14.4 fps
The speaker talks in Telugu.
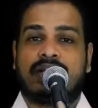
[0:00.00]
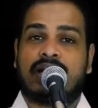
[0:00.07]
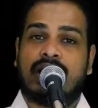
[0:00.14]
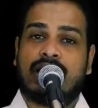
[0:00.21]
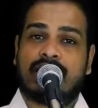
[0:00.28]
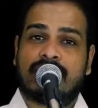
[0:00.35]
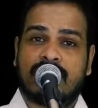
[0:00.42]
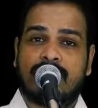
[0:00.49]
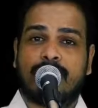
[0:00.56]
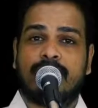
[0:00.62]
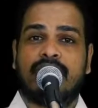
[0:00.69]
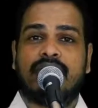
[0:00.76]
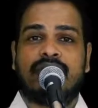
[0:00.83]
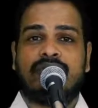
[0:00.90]
కలెక్టర్ల
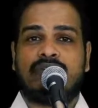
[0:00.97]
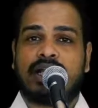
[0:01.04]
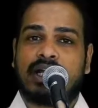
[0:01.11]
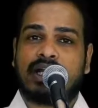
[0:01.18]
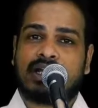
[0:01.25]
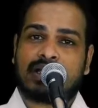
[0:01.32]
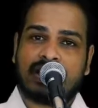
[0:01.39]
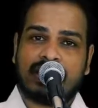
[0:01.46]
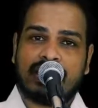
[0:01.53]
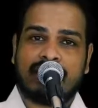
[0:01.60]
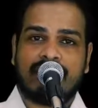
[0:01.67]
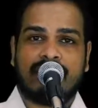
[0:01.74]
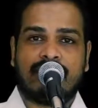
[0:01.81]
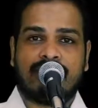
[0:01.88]
పిల్లలు కలెక్టర్లు
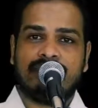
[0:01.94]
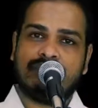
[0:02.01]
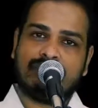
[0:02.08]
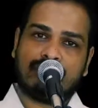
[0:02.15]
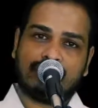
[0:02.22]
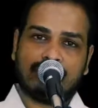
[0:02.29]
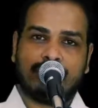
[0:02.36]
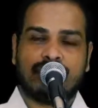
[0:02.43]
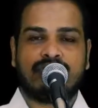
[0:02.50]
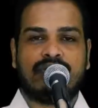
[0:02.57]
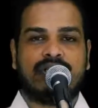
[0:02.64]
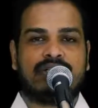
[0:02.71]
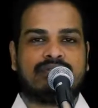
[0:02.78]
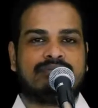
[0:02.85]
అయిన వారు కొంతమంది
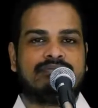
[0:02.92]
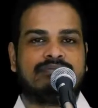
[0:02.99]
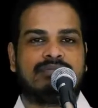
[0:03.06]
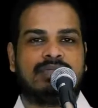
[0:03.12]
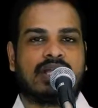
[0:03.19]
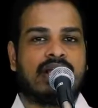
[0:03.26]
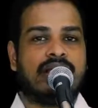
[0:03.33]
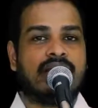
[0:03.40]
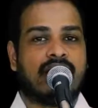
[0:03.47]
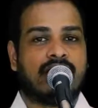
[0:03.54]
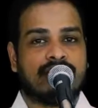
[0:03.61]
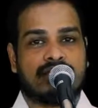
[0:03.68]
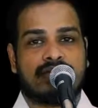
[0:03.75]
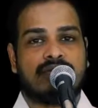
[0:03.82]
ఉన్నారు కానీ
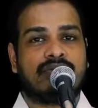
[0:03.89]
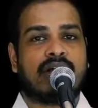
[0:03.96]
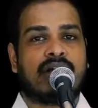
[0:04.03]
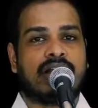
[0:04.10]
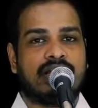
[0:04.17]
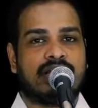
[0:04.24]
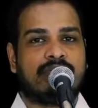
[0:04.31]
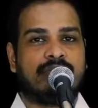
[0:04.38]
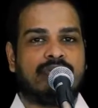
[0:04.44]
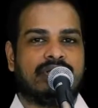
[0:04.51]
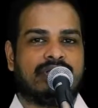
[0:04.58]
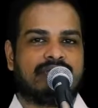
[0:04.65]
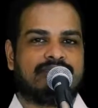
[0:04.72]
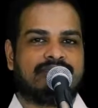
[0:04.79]
అందరూ
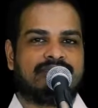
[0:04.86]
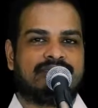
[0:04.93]
కాలేకపోయారు